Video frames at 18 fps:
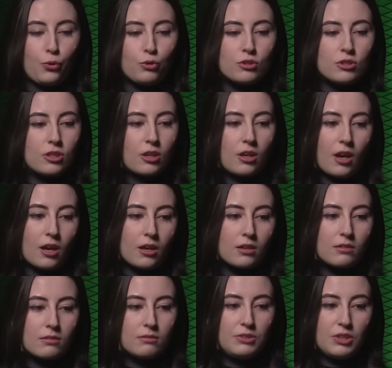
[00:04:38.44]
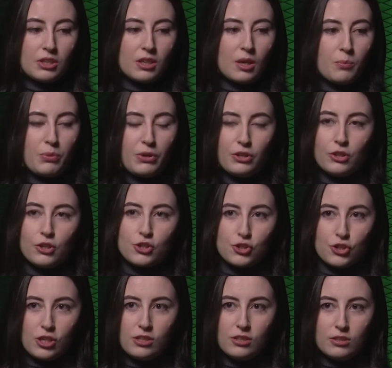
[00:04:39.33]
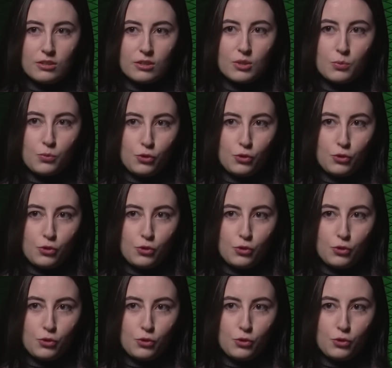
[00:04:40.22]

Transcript: просто как некое приложение к